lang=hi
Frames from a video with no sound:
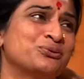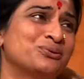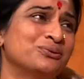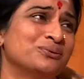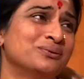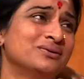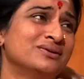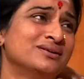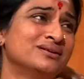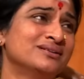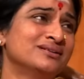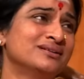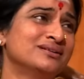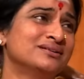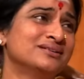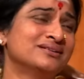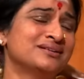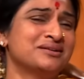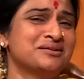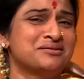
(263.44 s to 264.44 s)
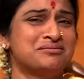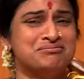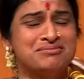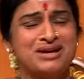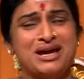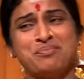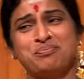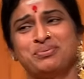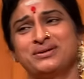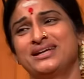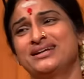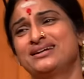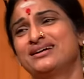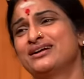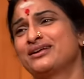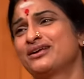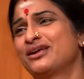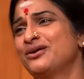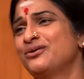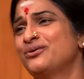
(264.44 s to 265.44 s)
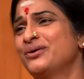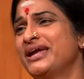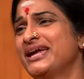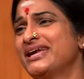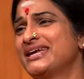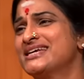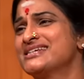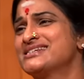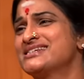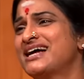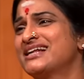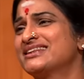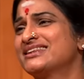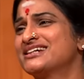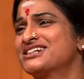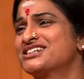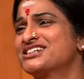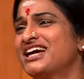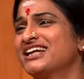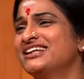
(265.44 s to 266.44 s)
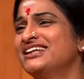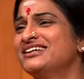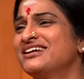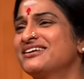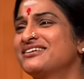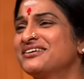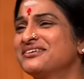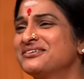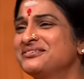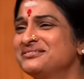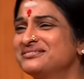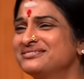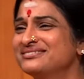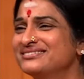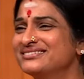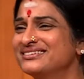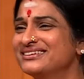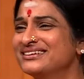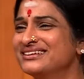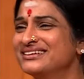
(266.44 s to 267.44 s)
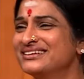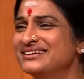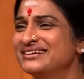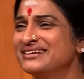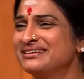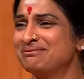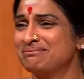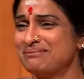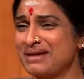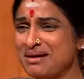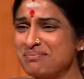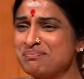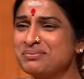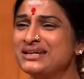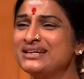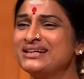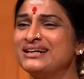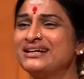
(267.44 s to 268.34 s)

को मैं अपनी लड़की को इक्कीस साल तक शादी ना करूँ मैं अपनी